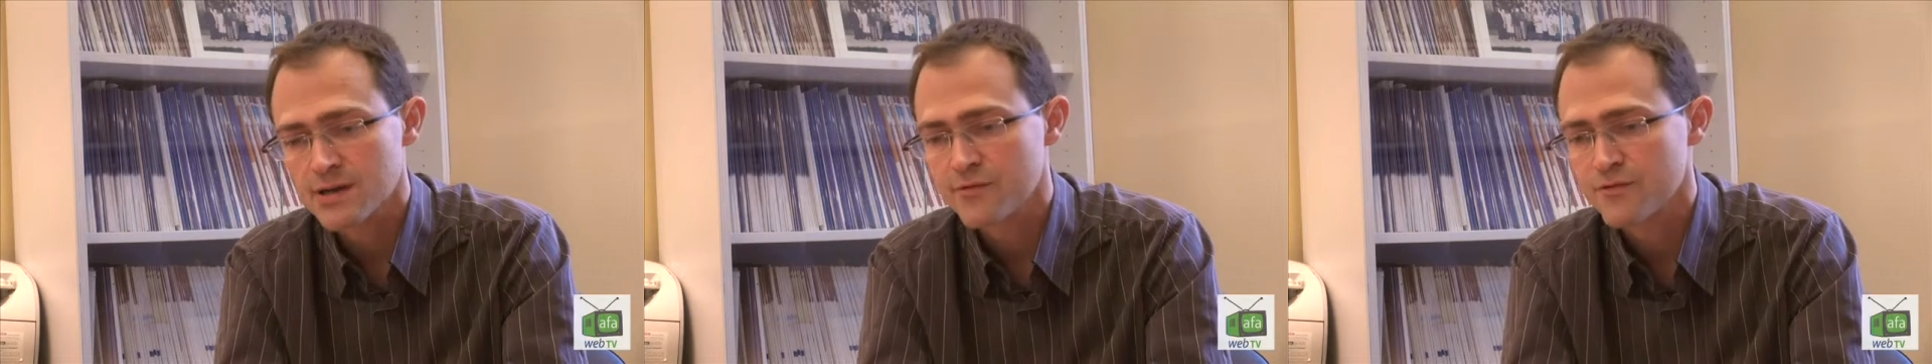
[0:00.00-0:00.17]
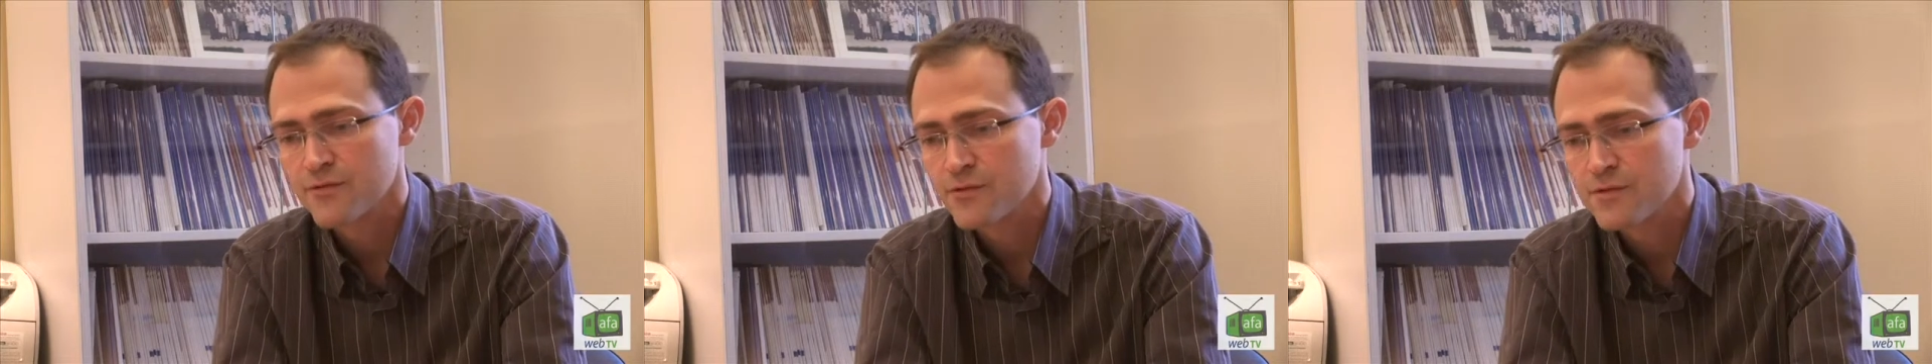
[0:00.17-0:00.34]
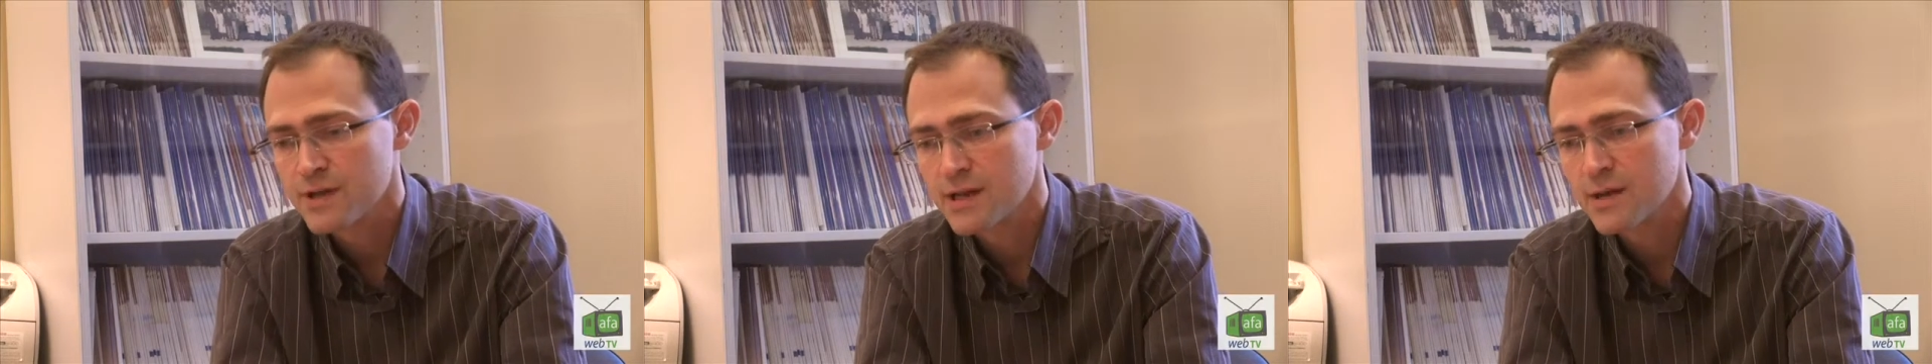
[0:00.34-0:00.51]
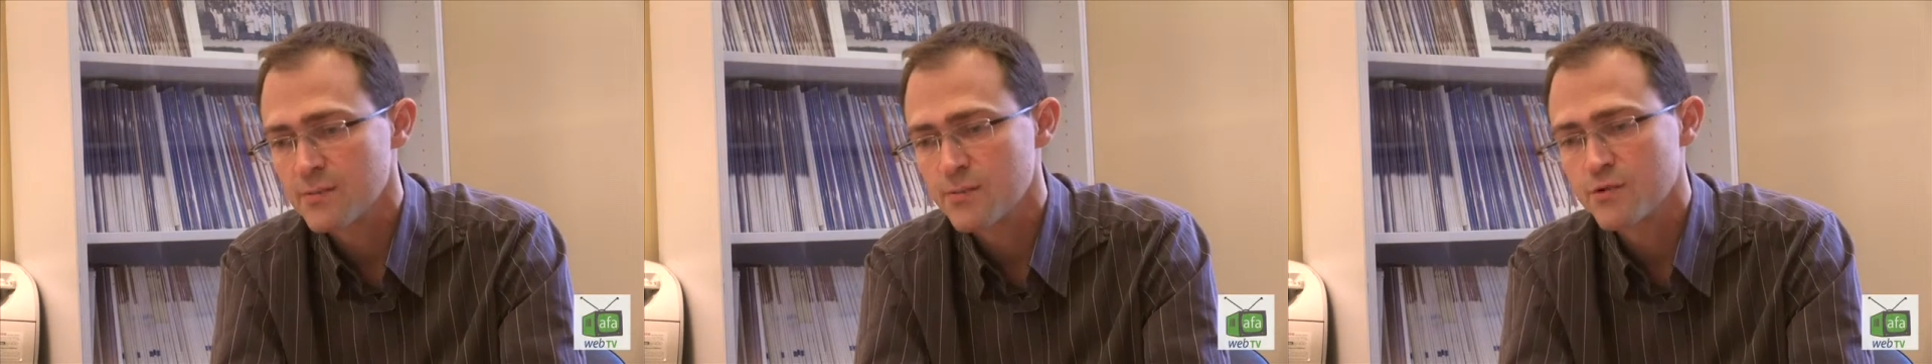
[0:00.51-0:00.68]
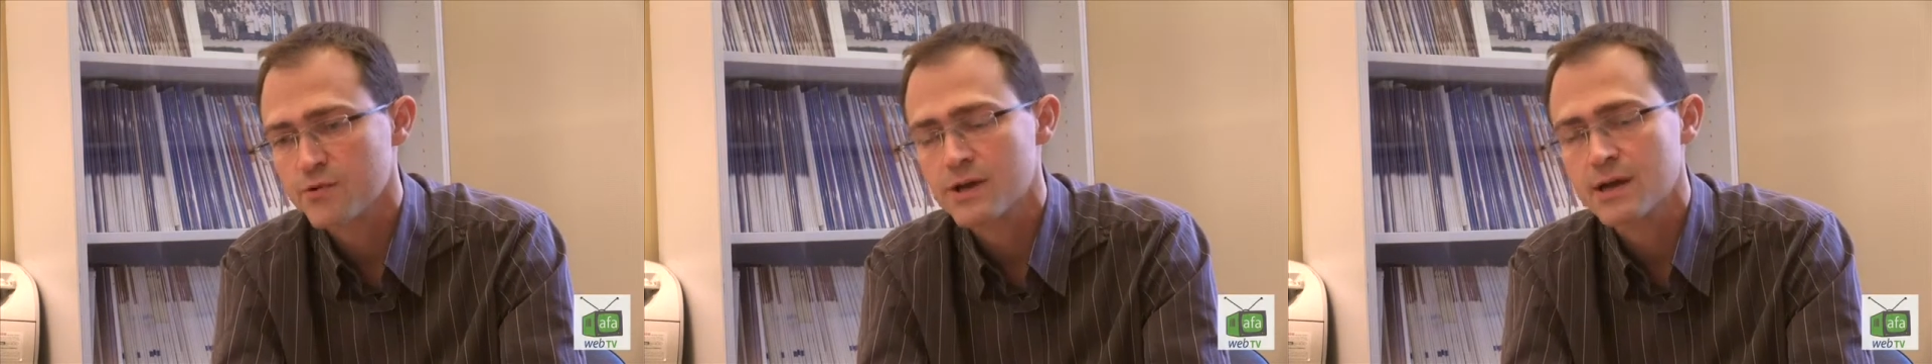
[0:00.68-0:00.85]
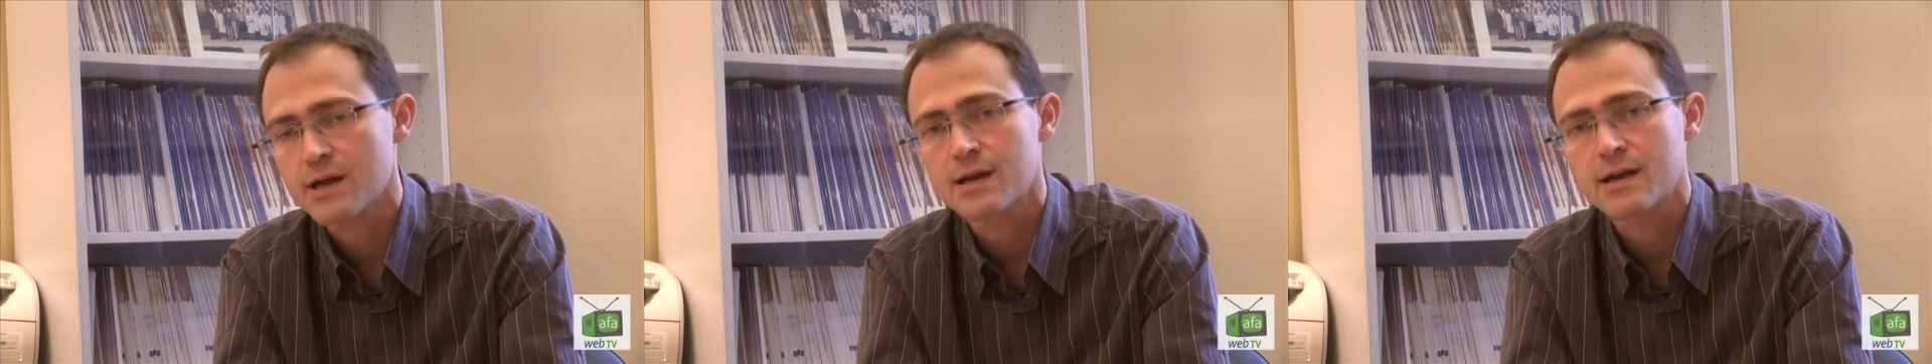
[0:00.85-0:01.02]
d'inventer les
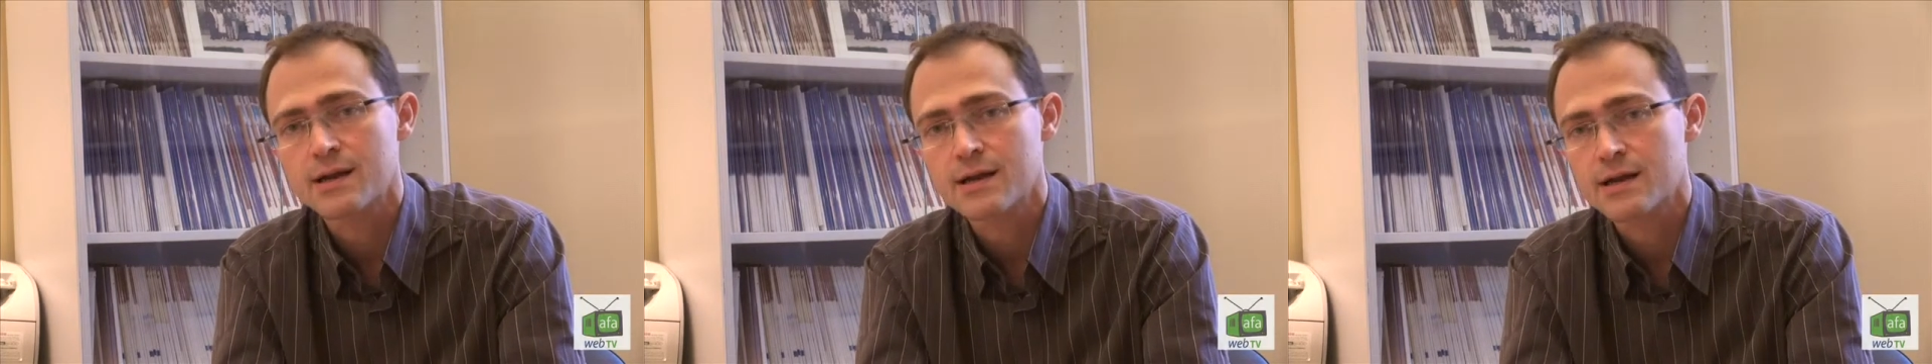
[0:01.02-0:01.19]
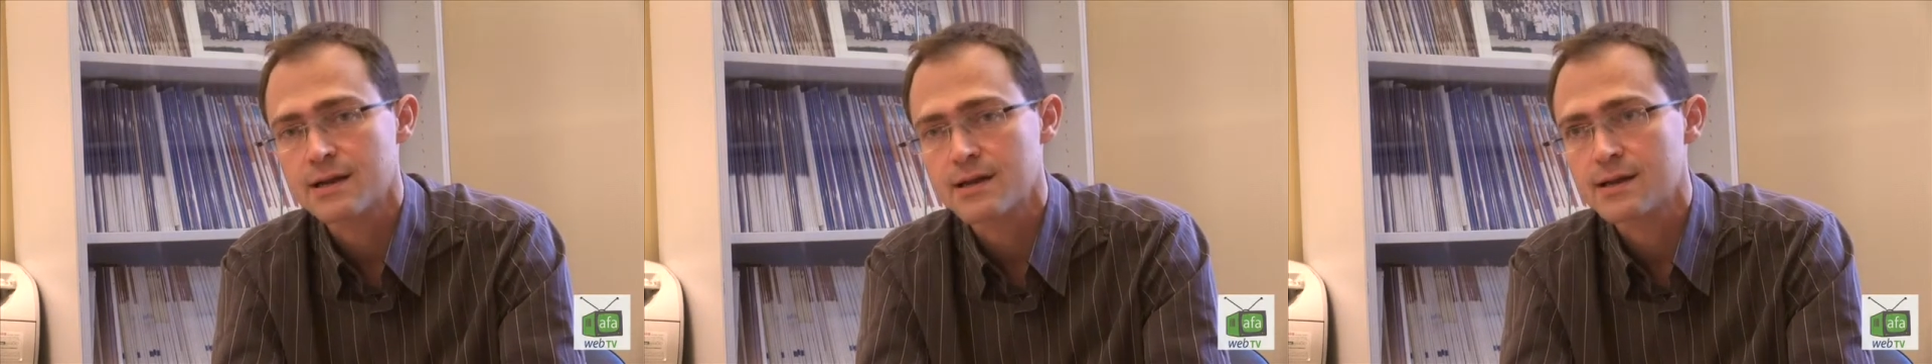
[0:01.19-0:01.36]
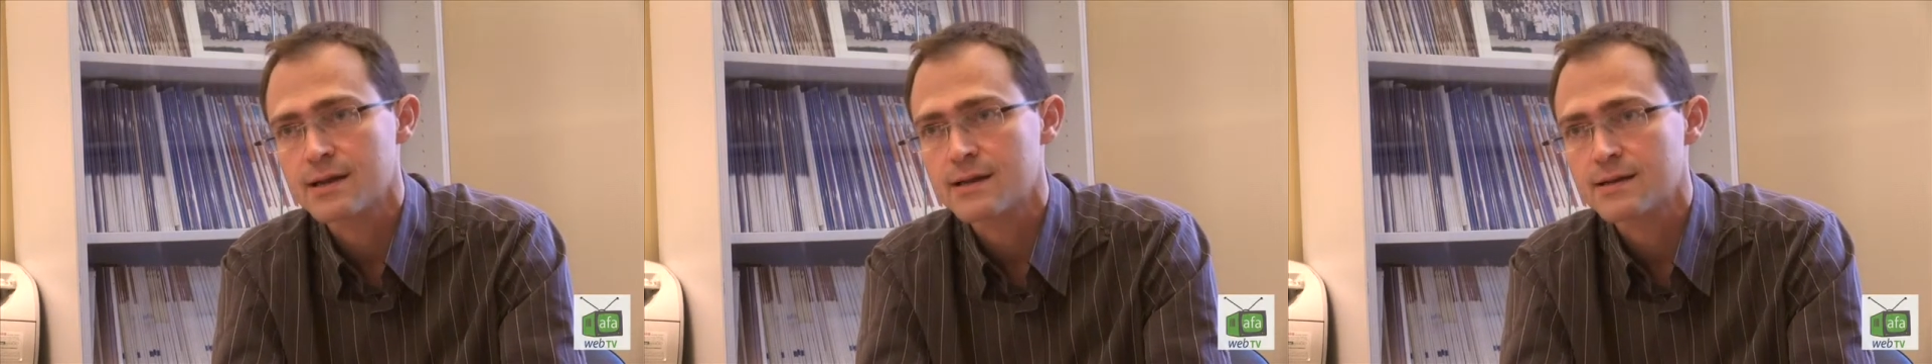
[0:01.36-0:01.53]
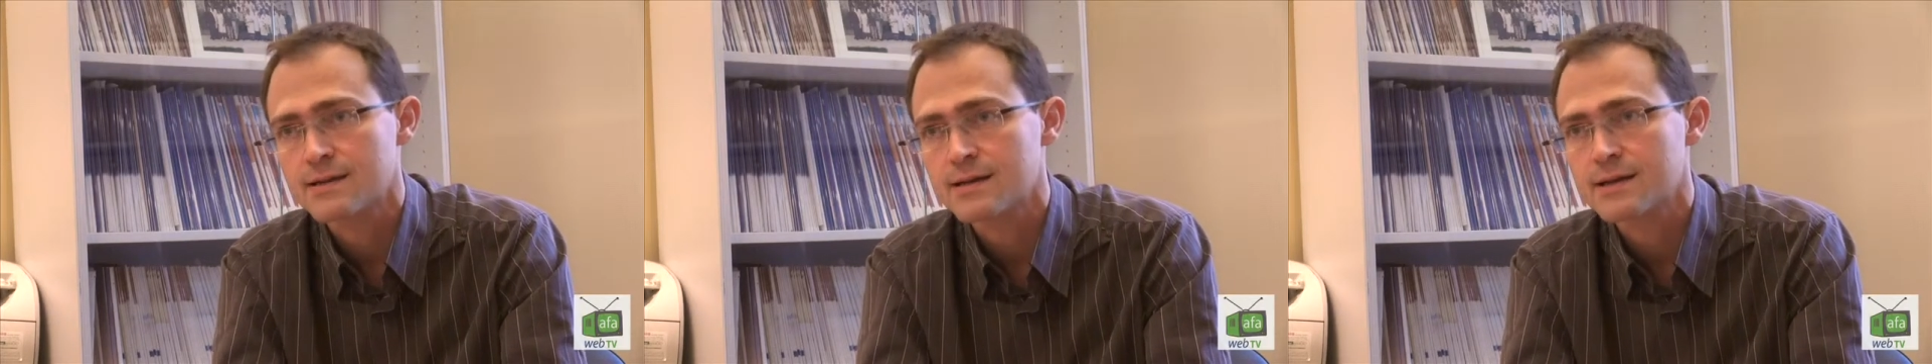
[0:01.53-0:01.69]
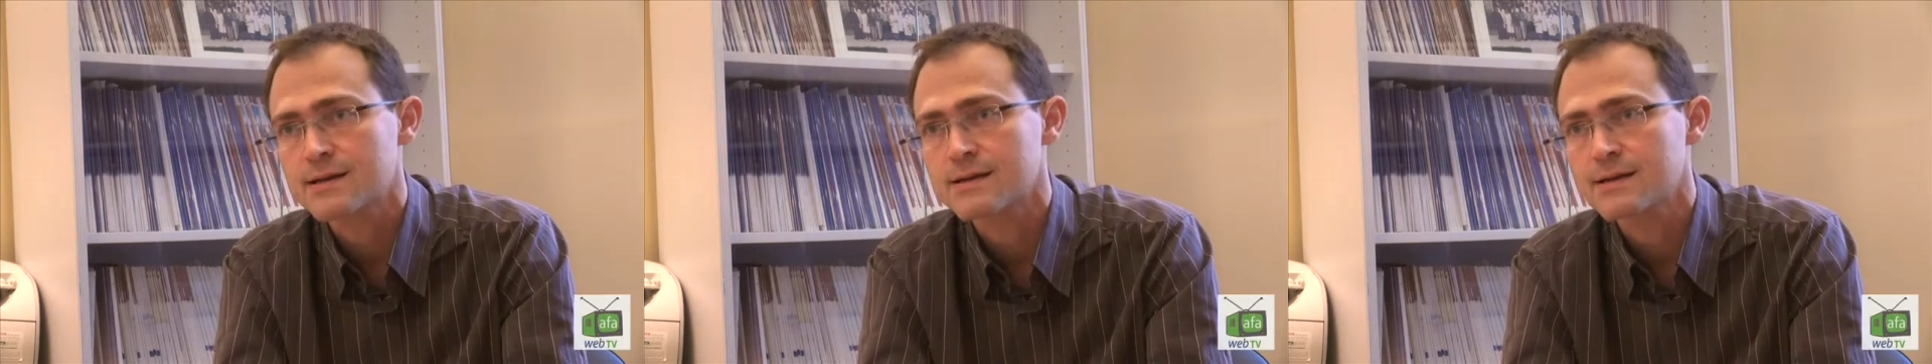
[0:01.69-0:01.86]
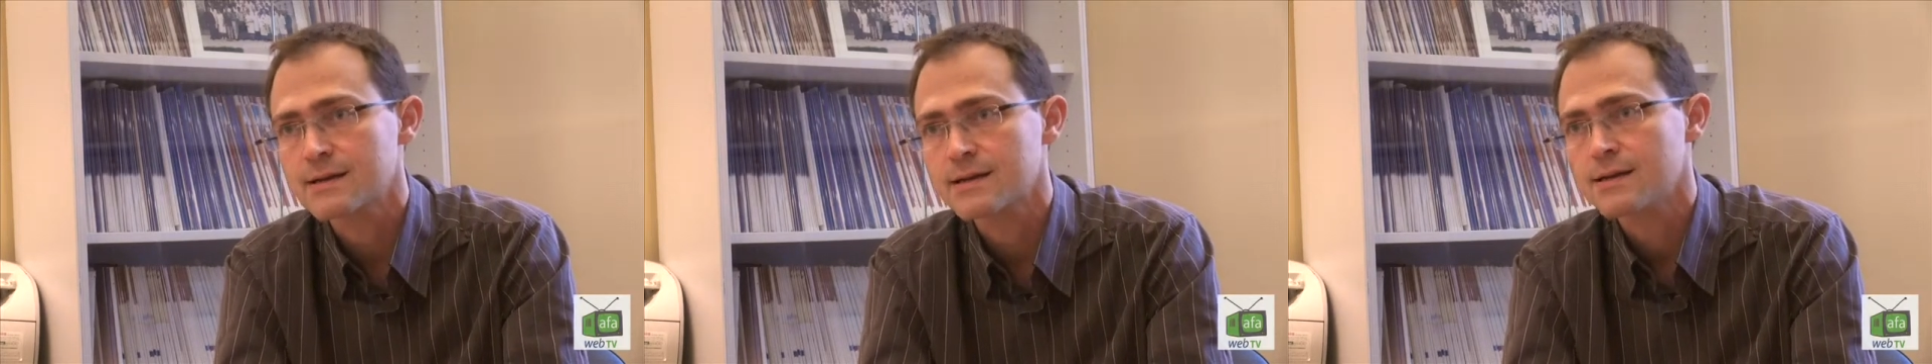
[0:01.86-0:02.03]
modèles et les,
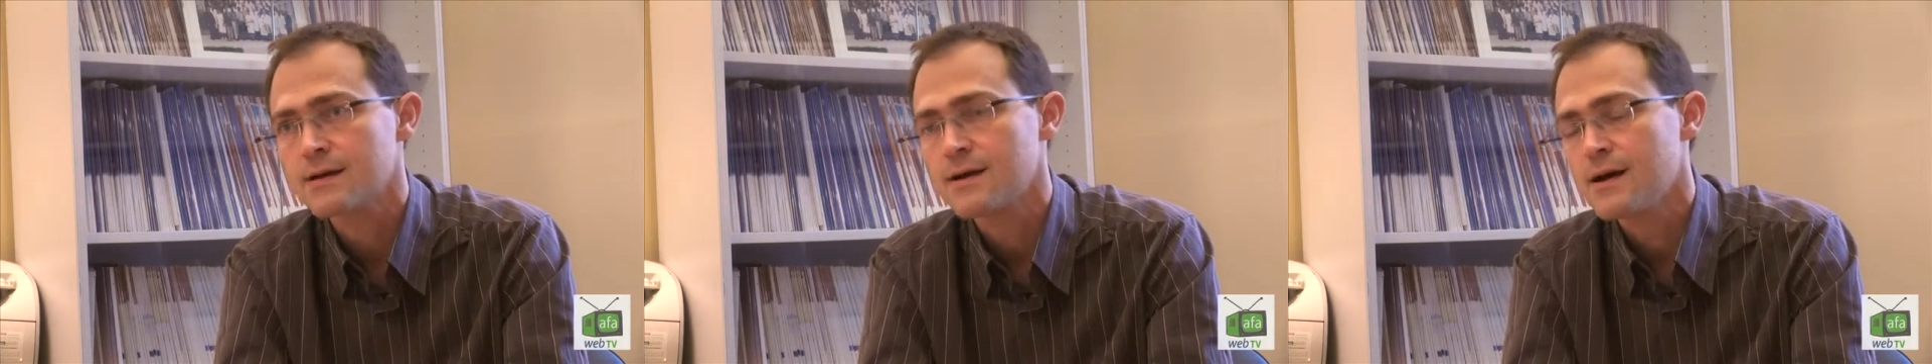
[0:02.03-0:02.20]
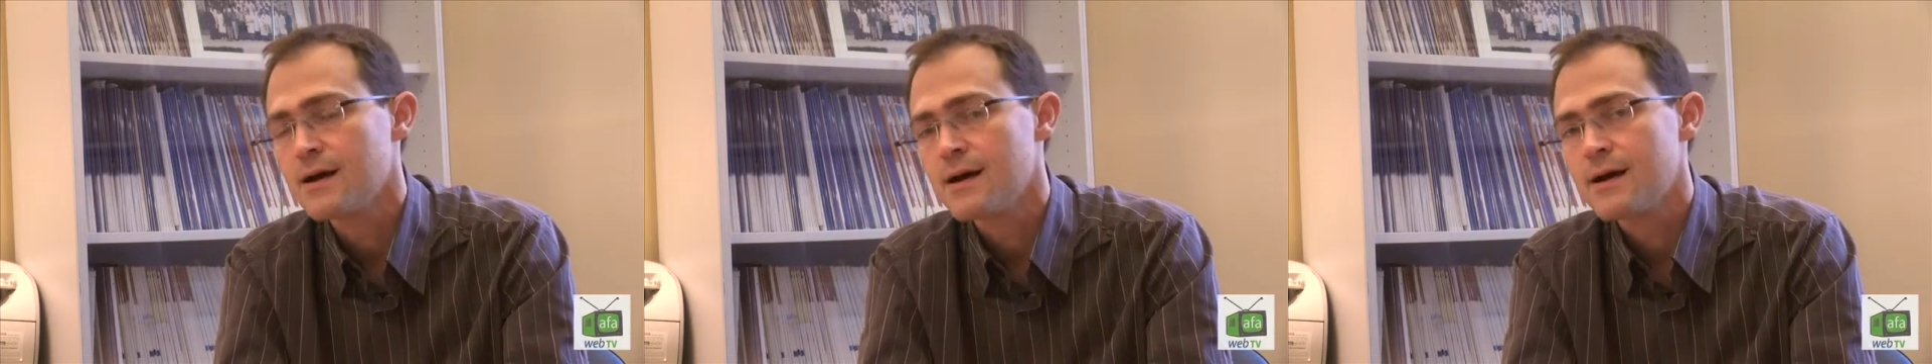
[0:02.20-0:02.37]
techniques